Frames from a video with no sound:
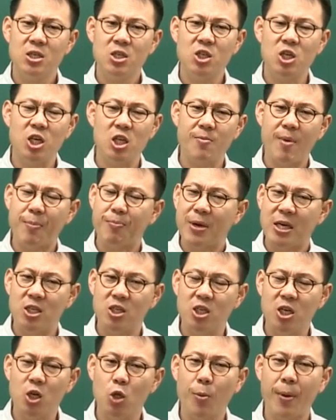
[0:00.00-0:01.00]

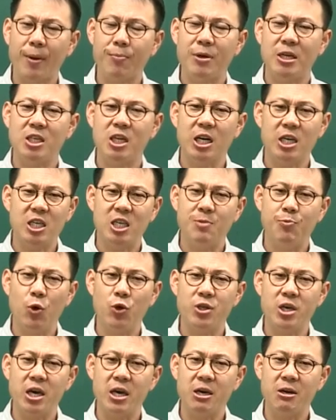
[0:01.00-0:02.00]
1200페이지, 1500페이지가
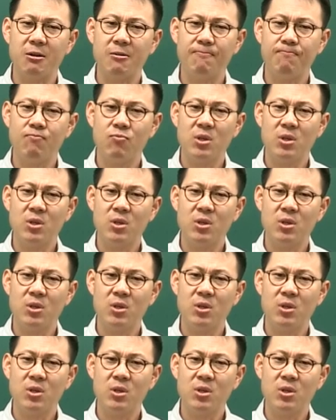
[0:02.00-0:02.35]
기본이에요.